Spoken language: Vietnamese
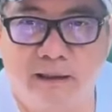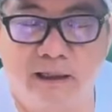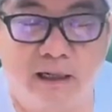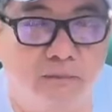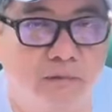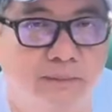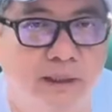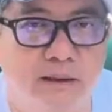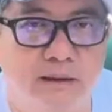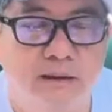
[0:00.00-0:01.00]
không có
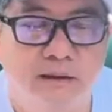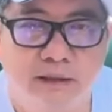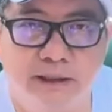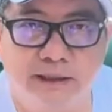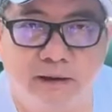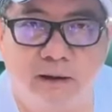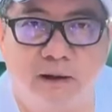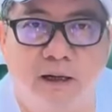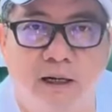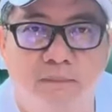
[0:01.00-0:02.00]
biết đi theo
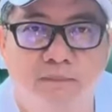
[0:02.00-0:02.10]
họ.